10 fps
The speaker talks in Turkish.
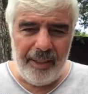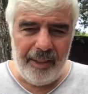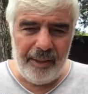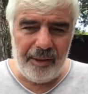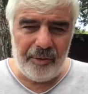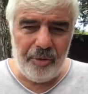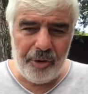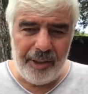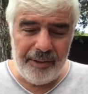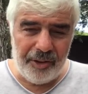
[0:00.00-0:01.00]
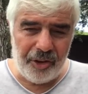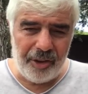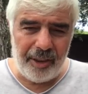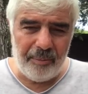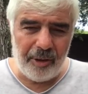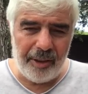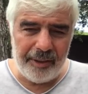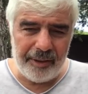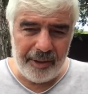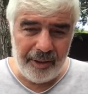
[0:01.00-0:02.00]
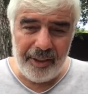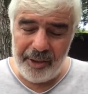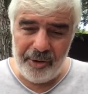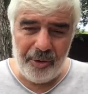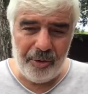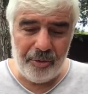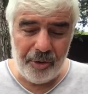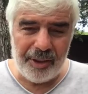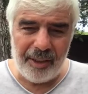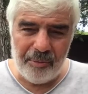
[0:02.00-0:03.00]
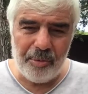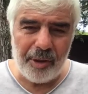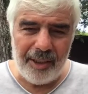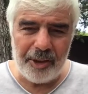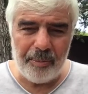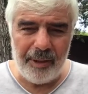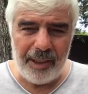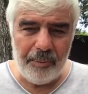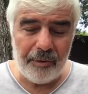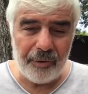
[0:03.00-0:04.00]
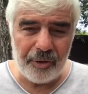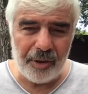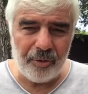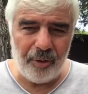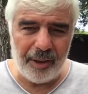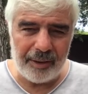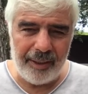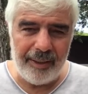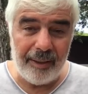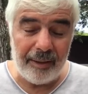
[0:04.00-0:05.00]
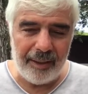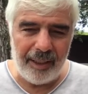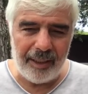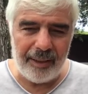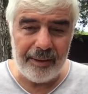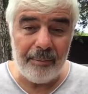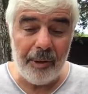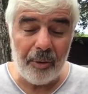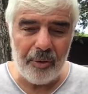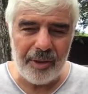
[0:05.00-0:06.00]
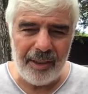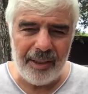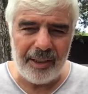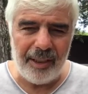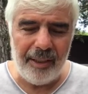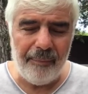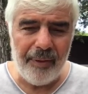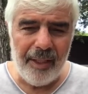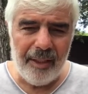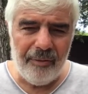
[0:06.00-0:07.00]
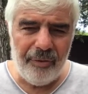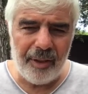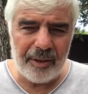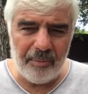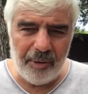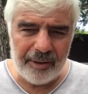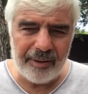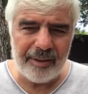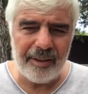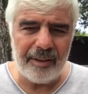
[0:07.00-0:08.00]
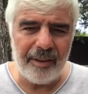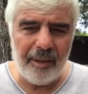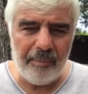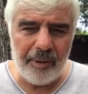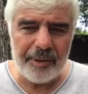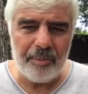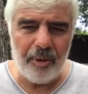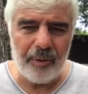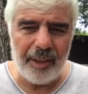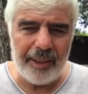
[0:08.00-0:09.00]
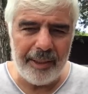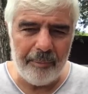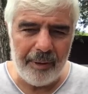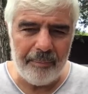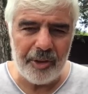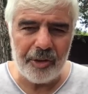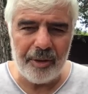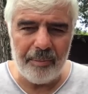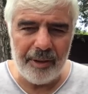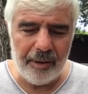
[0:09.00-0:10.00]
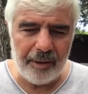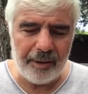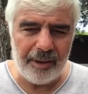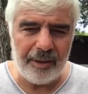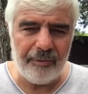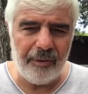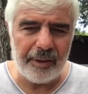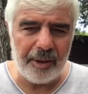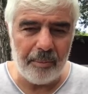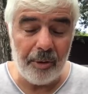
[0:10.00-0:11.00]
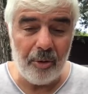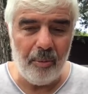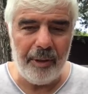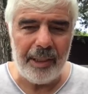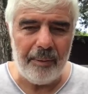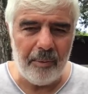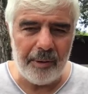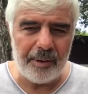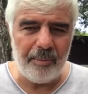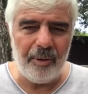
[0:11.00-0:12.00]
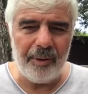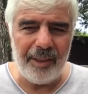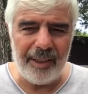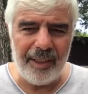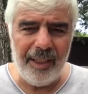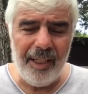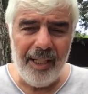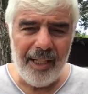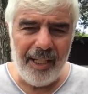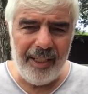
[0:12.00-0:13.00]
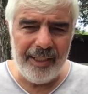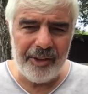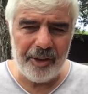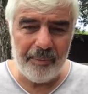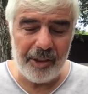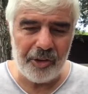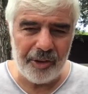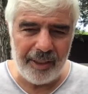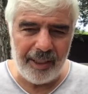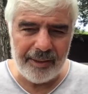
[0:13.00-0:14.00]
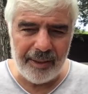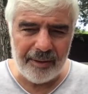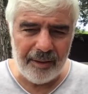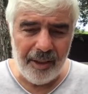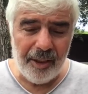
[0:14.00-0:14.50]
E, Türkiye'nin Dışişleri Bakanı İran'a gidiyor. Türkiye bu gelişmeleri bir fırsat olarak değerlendirmek özellikle Fırat'ın batısında bazı bölgeleri Membiç gibi, Tirrifat gibi, Kobani gibi bazı bölgeleri ele geçirmek için yani esas